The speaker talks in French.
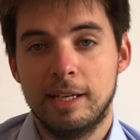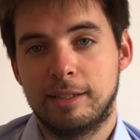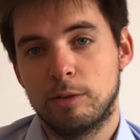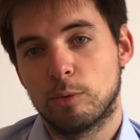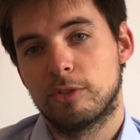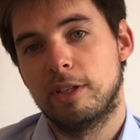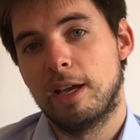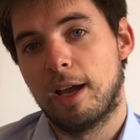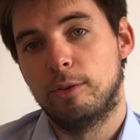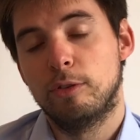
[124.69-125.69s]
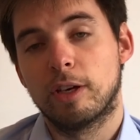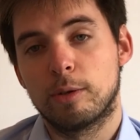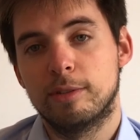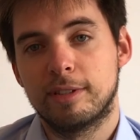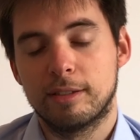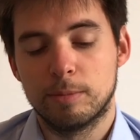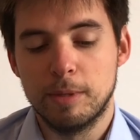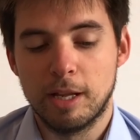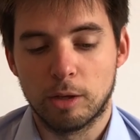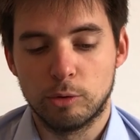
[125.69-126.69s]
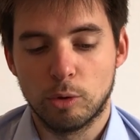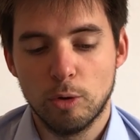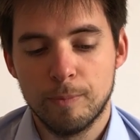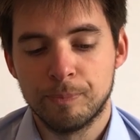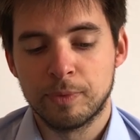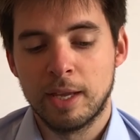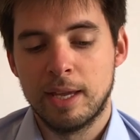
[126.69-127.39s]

est annoncé à 2,7 milliards d'euros